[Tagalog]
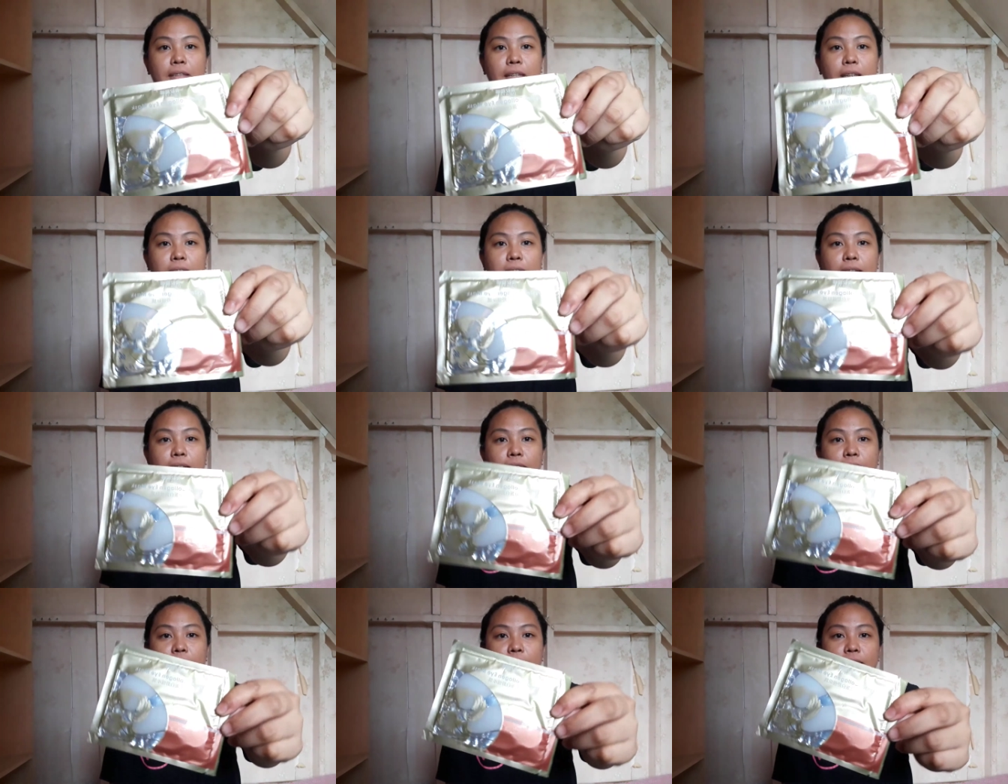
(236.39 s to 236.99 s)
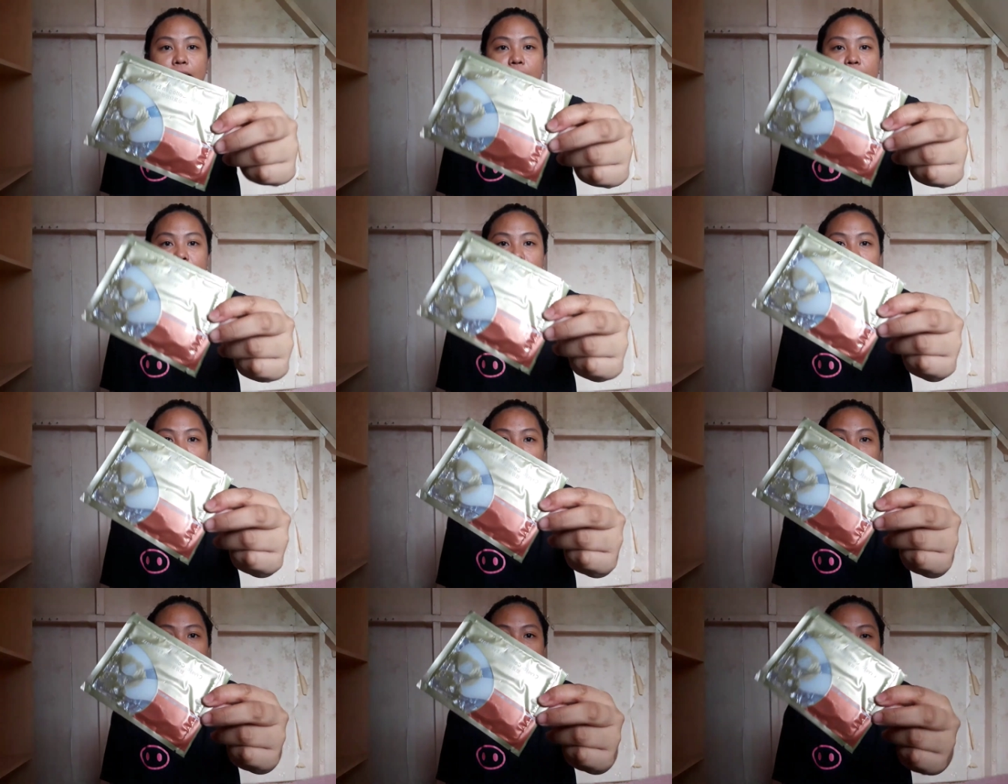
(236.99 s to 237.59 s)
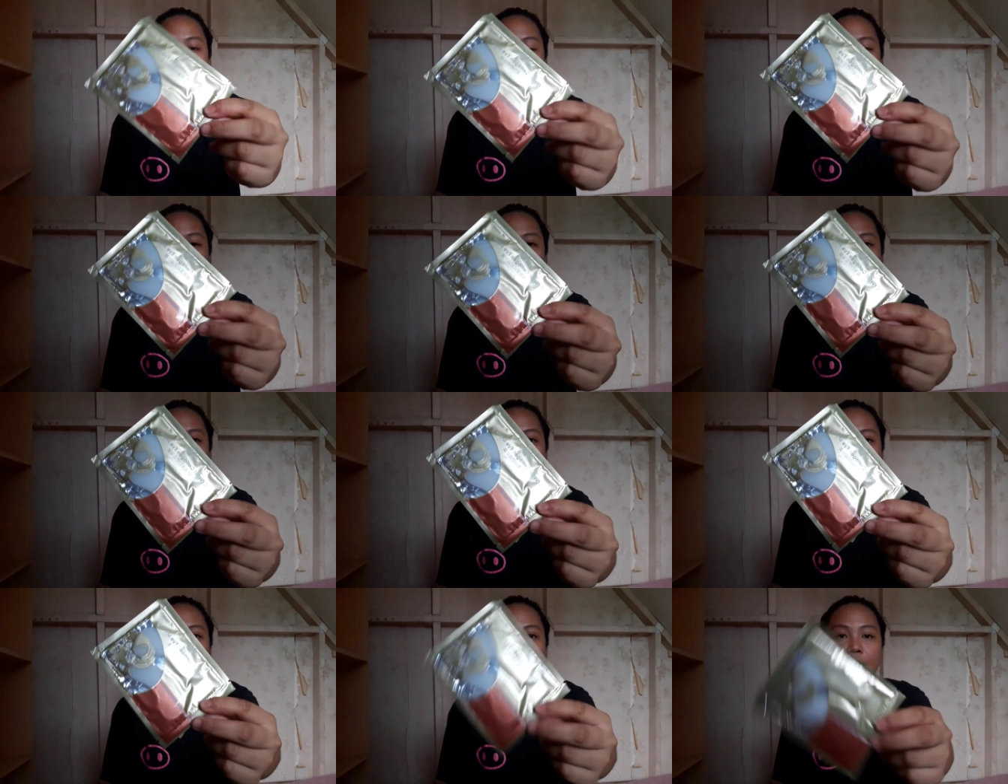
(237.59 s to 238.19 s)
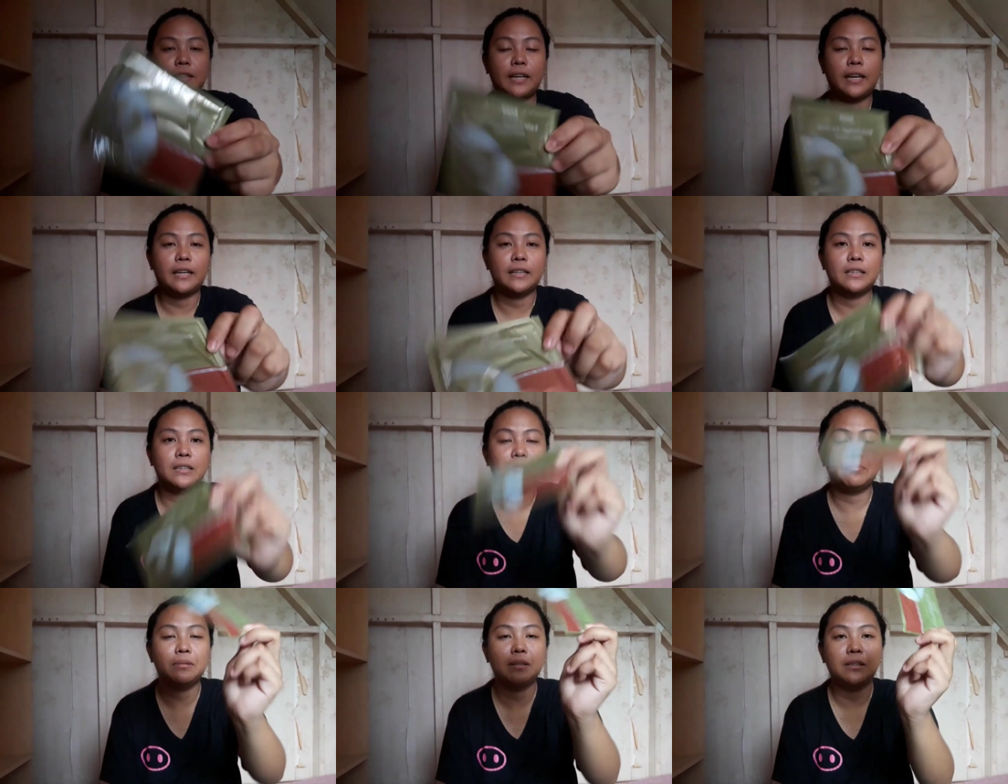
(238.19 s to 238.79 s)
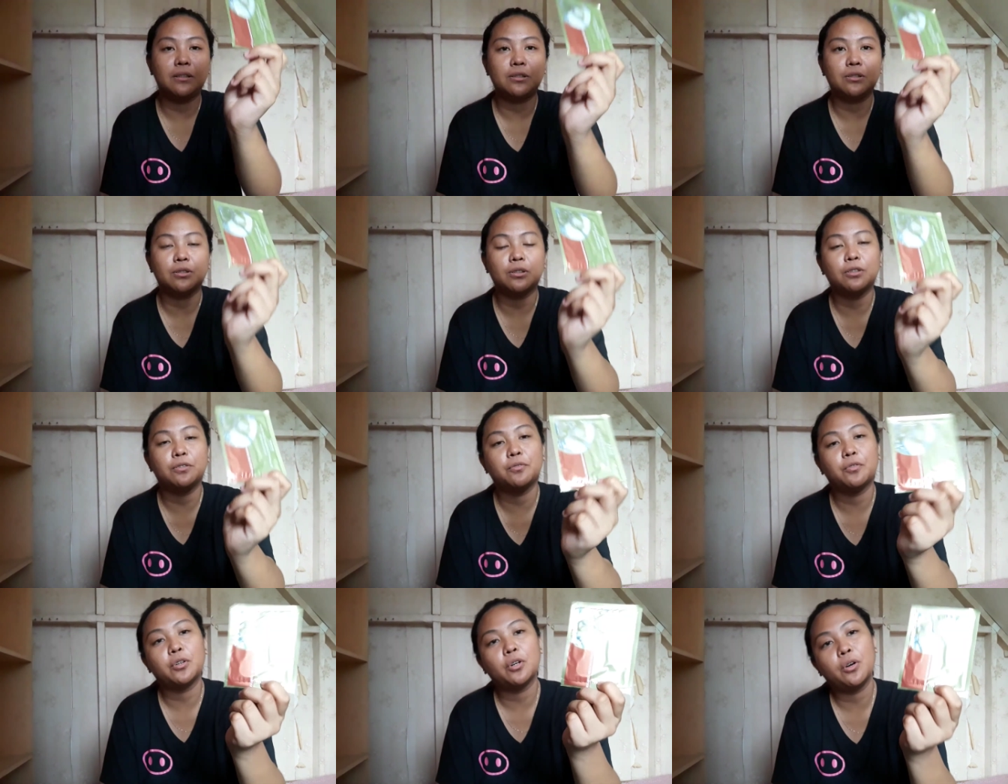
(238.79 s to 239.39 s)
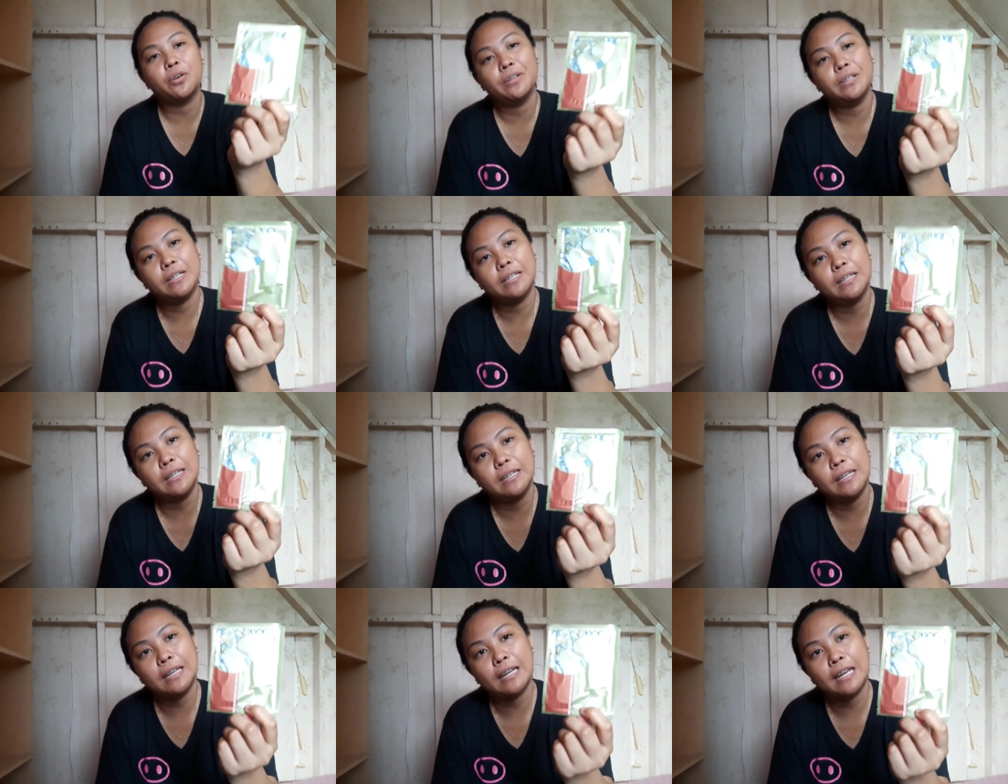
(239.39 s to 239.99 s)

Yan. And nabili ko to for only